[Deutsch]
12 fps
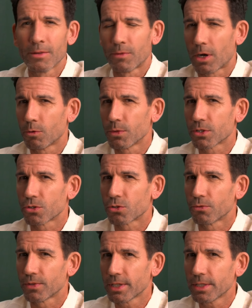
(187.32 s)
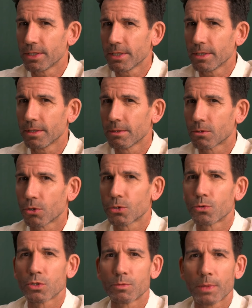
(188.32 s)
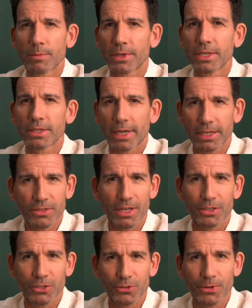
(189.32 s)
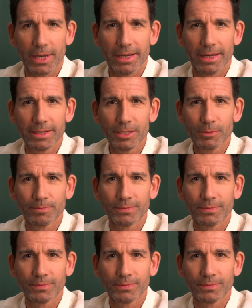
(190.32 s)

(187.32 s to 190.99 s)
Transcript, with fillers: Warum ist es so wichtig, Keuchhusten beim Kind rechtzeitig zu erkennen?